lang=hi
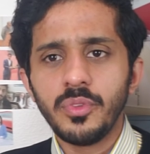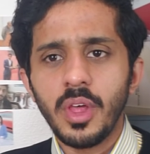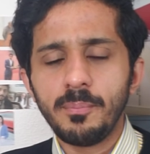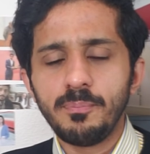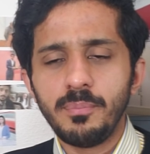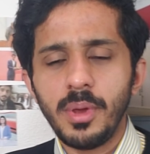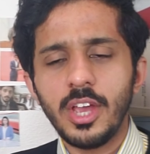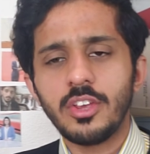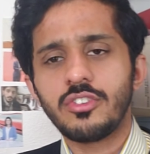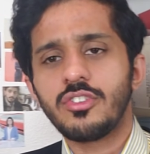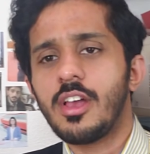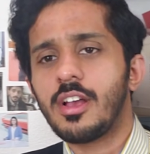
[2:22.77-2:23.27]

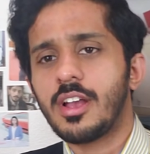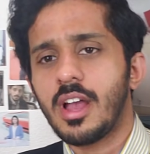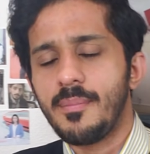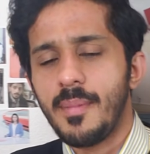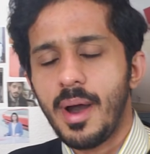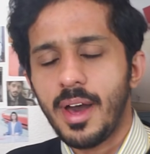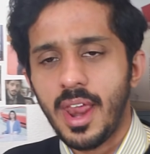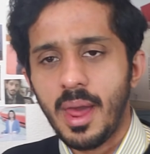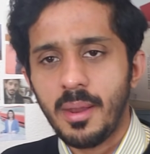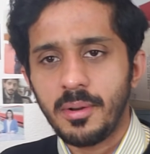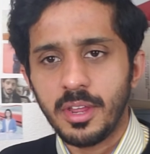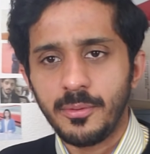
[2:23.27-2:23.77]
बेशक
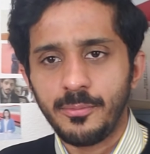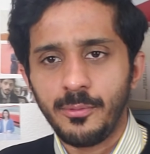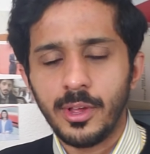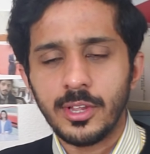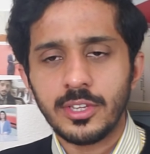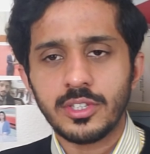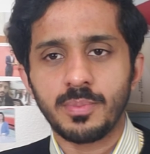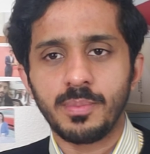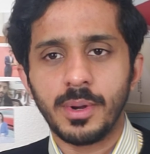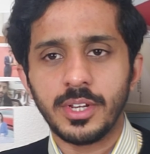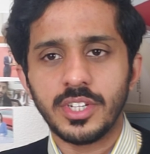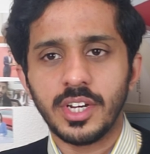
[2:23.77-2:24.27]
हमारा
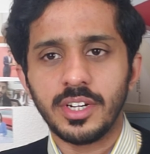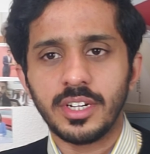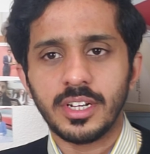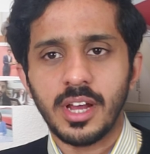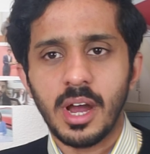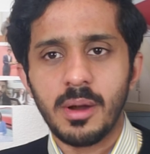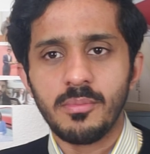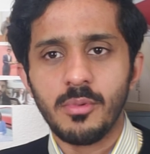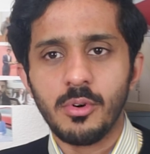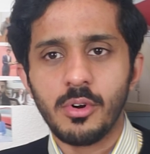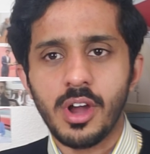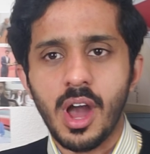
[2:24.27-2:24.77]
डिफेंस बजट
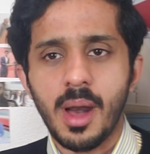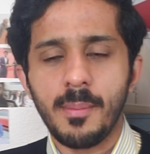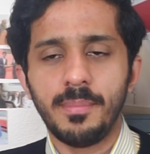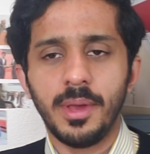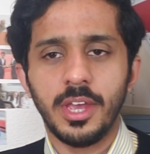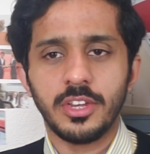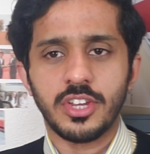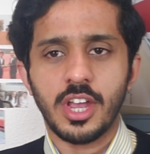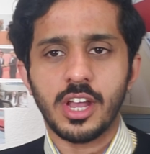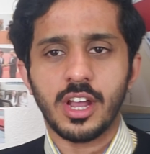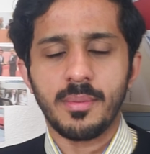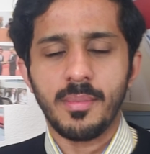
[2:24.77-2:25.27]
कम होगा
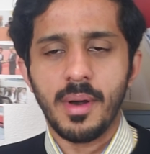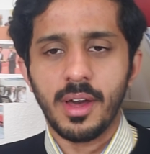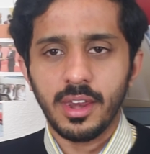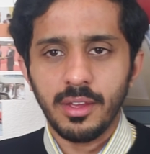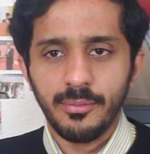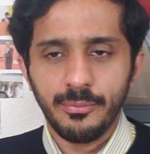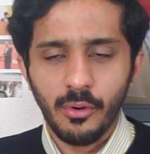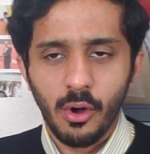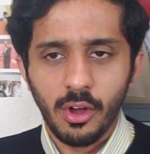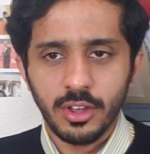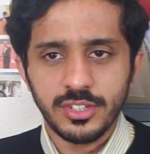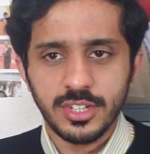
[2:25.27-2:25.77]
बेशक
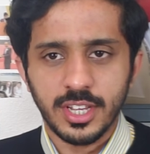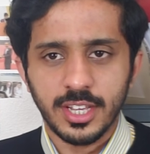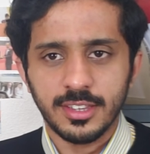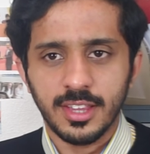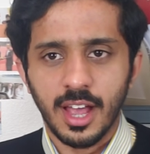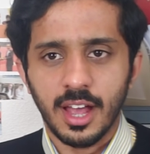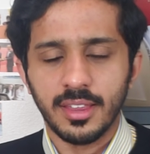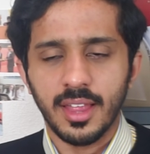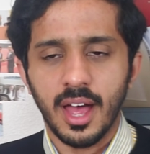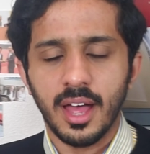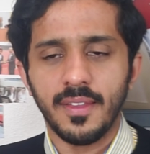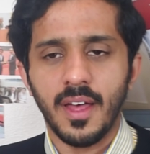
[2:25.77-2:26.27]
हमारी फौज की
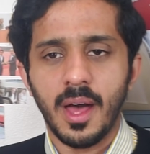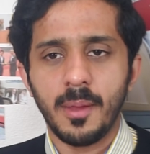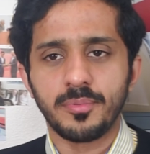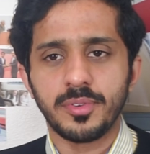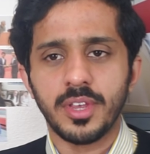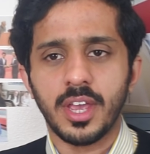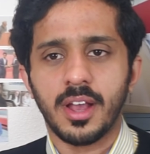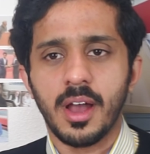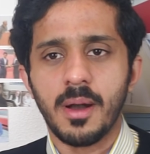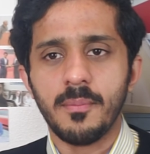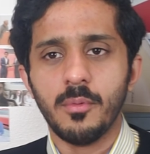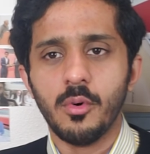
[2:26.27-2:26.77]
तादाद
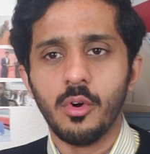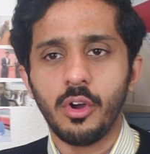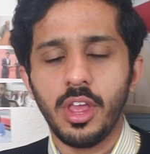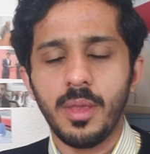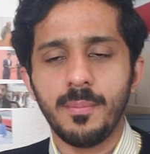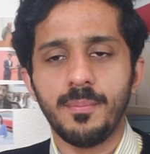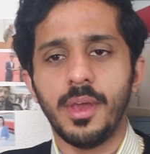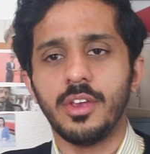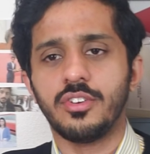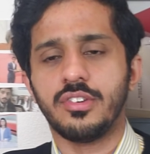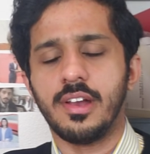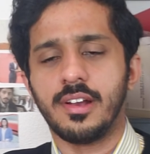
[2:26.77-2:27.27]
आपसे कम
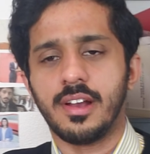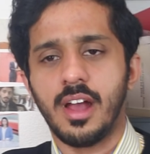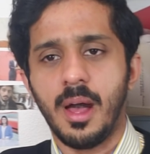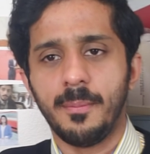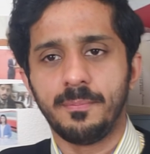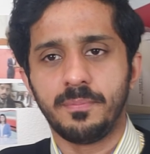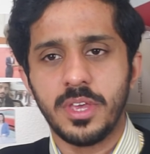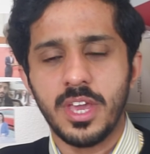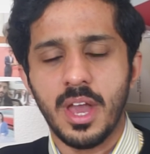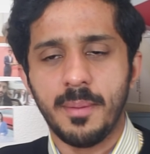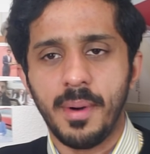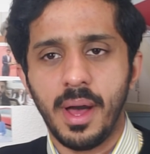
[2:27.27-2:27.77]
होगी बेशक
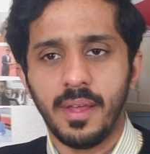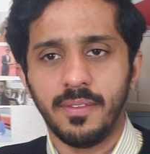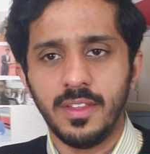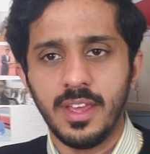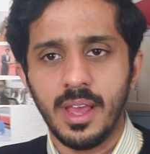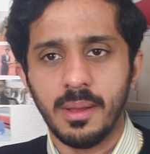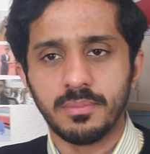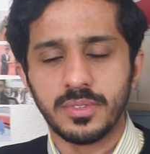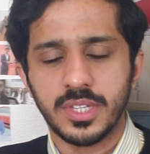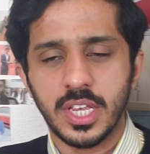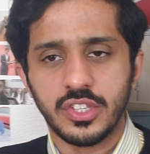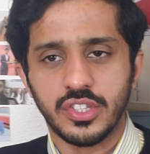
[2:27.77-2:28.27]
आपकी
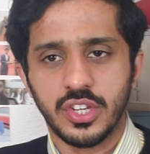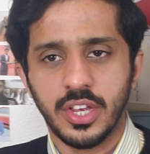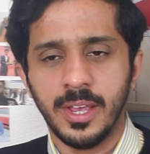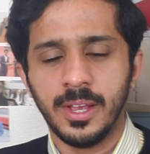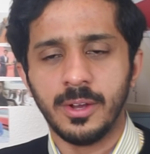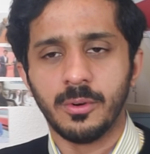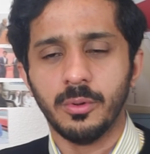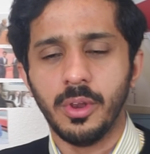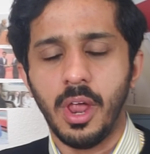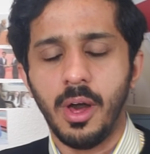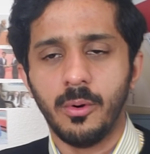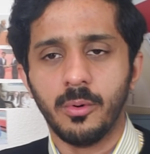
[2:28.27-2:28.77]
आबादी हमसे
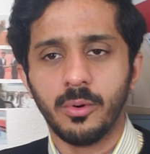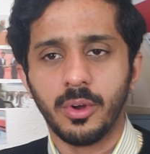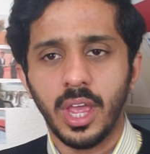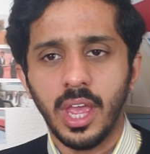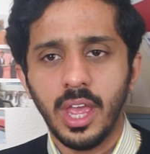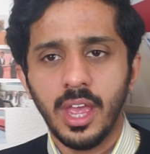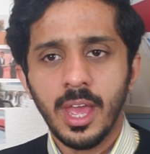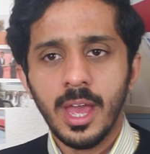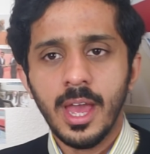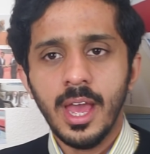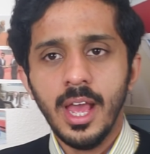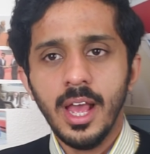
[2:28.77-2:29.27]
छः गुना
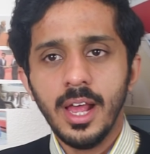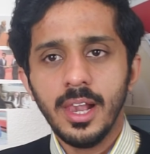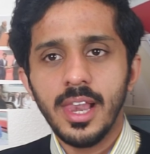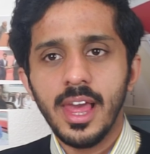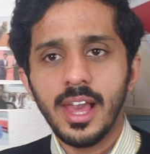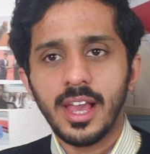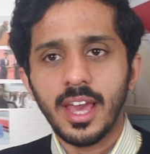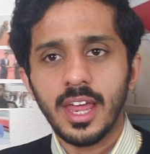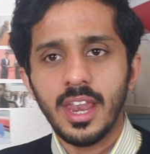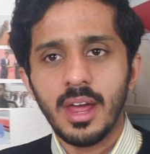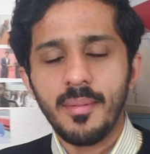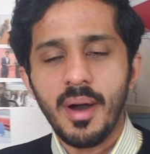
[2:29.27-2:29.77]
होगी
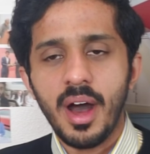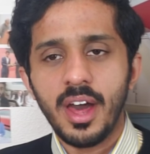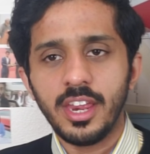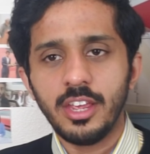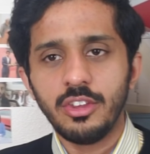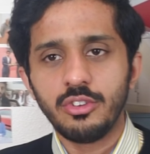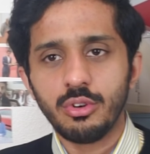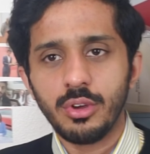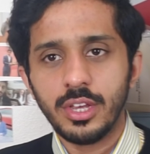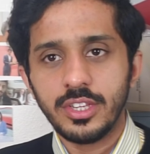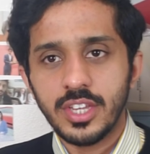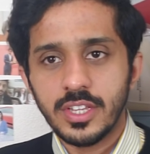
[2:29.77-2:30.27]
लेकिन
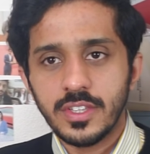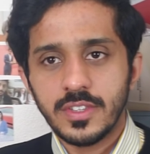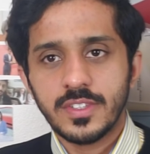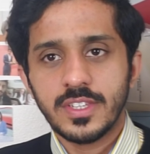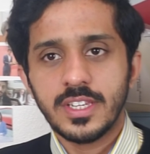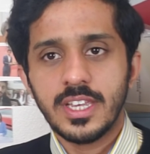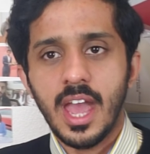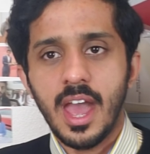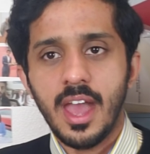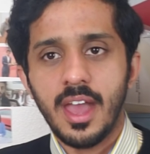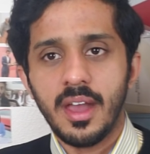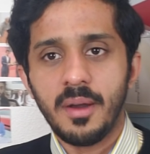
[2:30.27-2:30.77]
हमारी जो
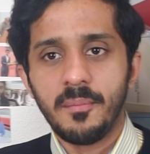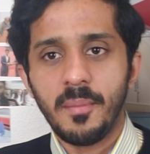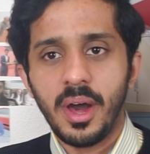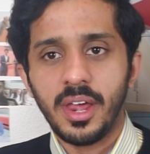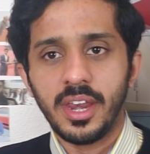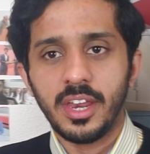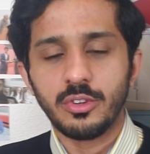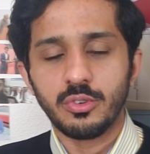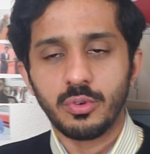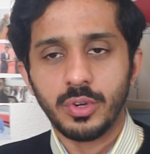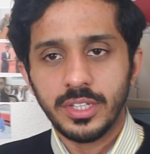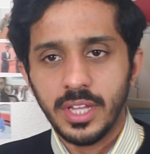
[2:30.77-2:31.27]
एजेंसियां हैं
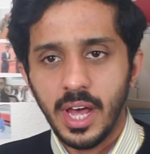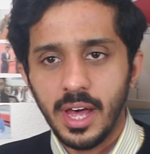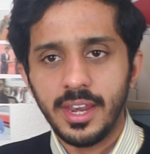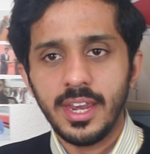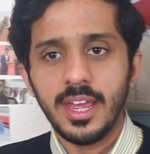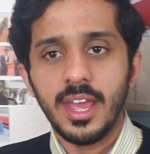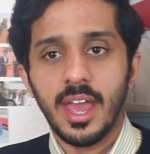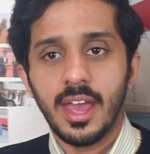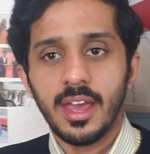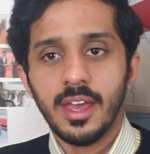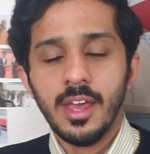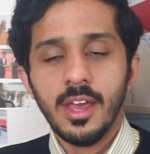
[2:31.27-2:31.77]
हमारे जो
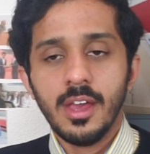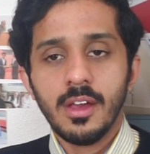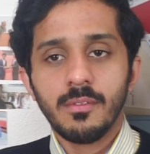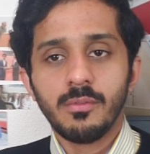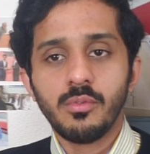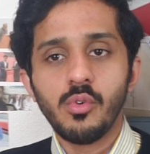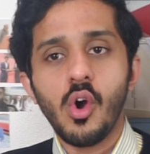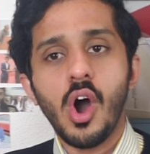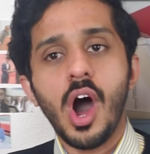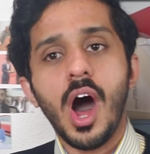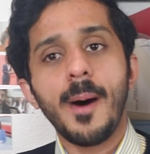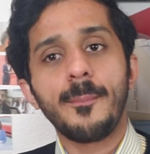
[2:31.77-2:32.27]
इदारे हैं
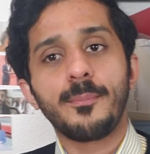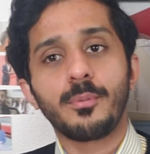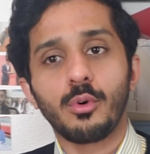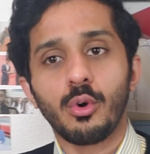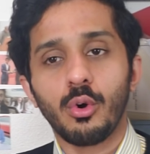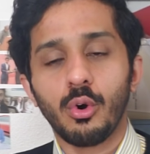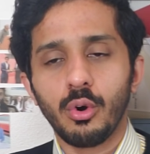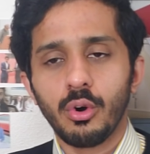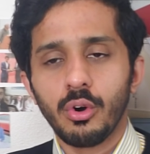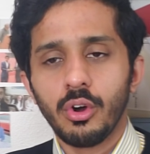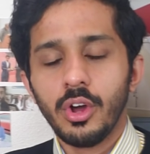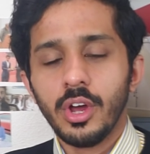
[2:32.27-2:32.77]
वो आपको